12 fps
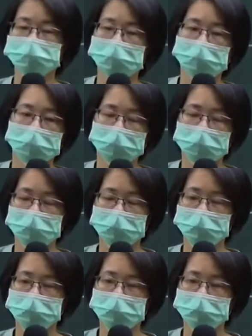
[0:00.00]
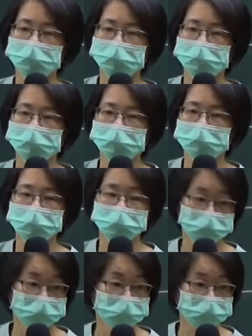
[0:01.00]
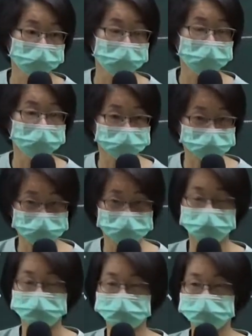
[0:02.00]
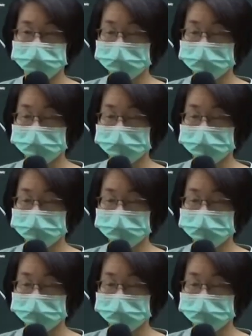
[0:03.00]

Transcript: 月几号，一月一号到十二月